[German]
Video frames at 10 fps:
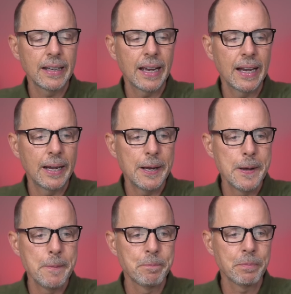Der
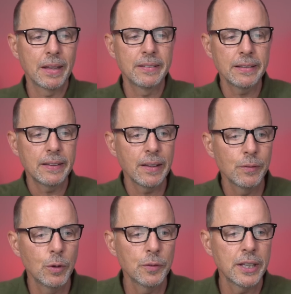ähm, Gesetzesentwurf,